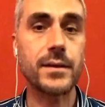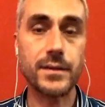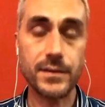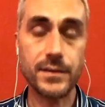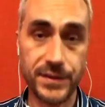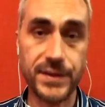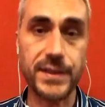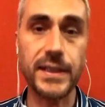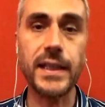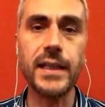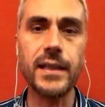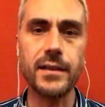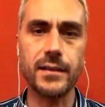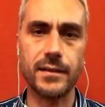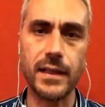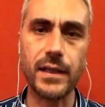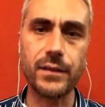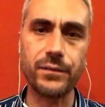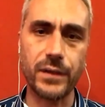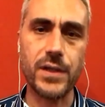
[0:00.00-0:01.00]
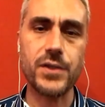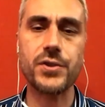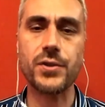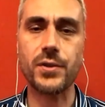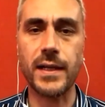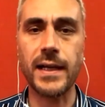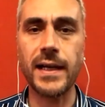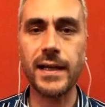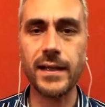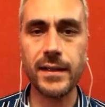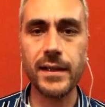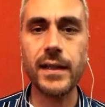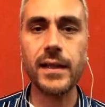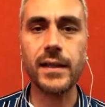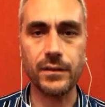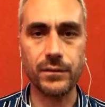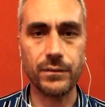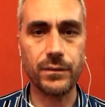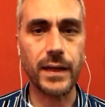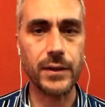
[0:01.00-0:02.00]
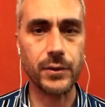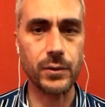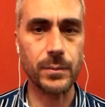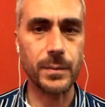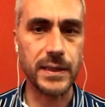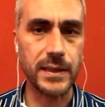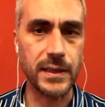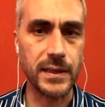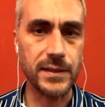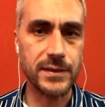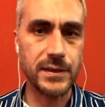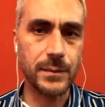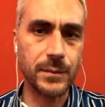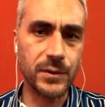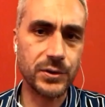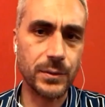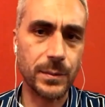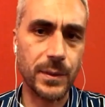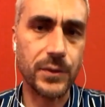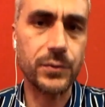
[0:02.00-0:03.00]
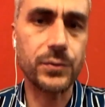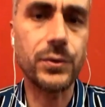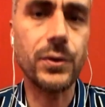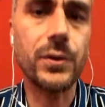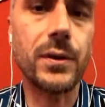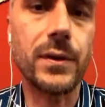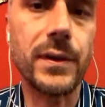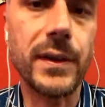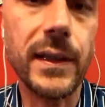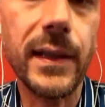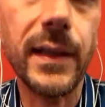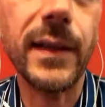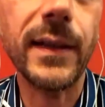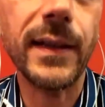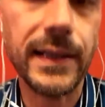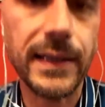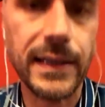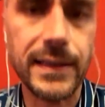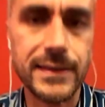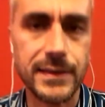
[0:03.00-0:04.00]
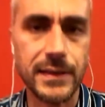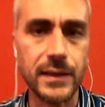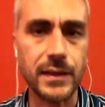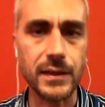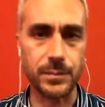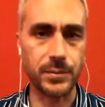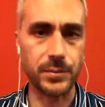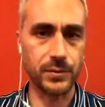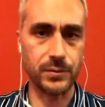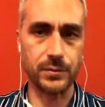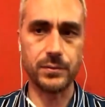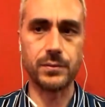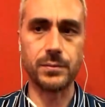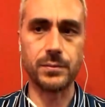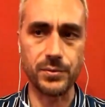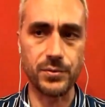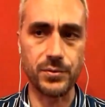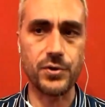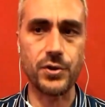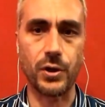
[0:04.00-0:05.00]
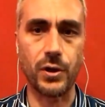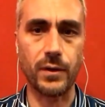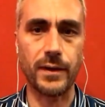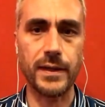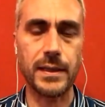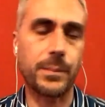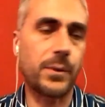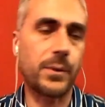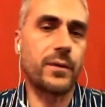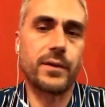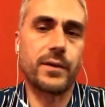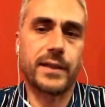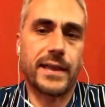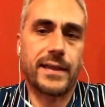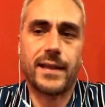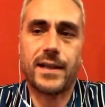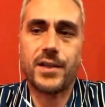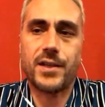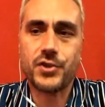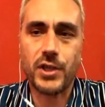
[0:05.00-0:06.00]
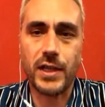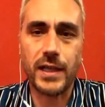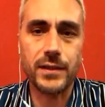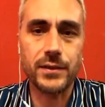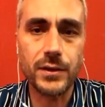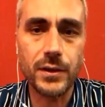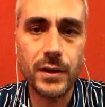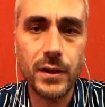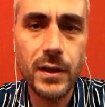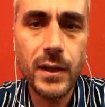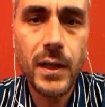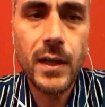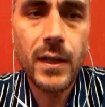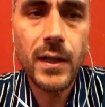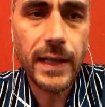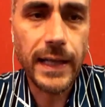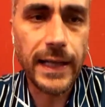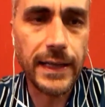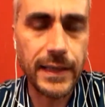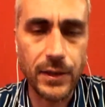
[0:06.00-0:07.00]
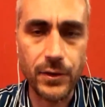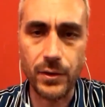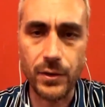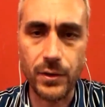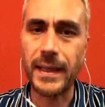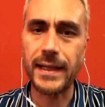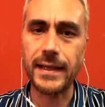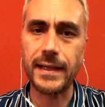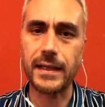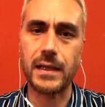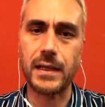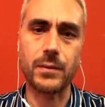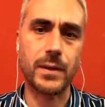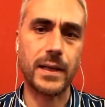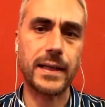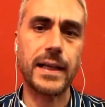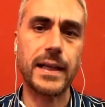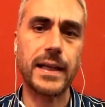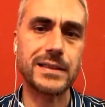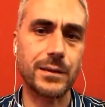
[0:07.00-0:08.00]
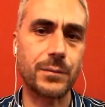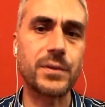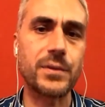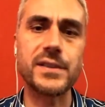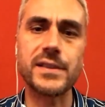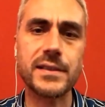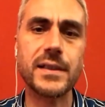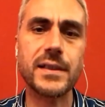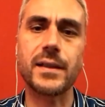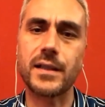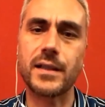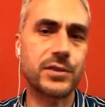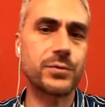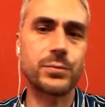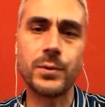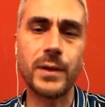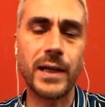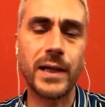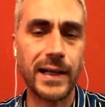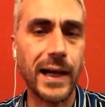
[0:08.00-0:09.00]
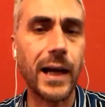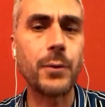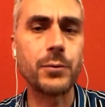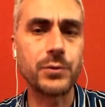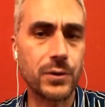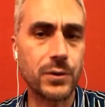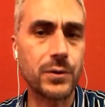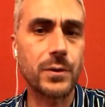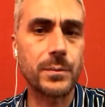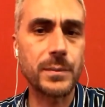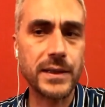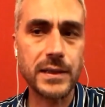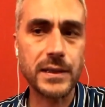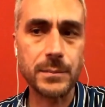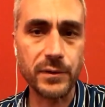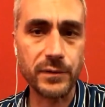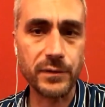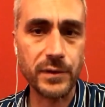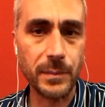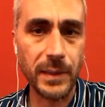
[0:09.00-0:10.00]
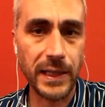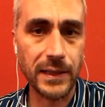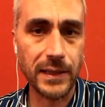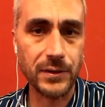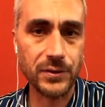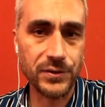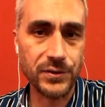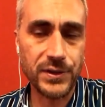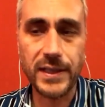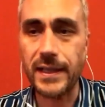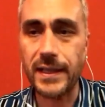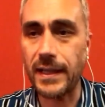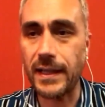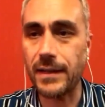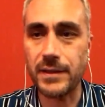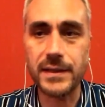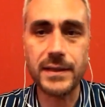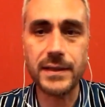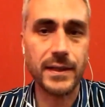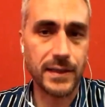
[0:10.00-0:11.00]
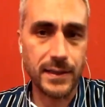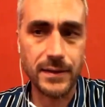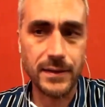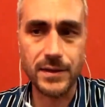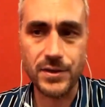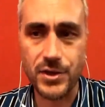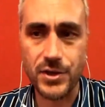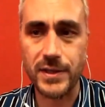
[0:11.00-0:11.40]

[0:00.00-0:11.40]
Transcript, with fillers: sì, le fasce orarie vanno benissimo, soprattutto con i ragazzini più, più giovani, poi perché crescendo è anche normale che un ragazzo acquisisca una sua autonomia di movimento. anche per gli adulti è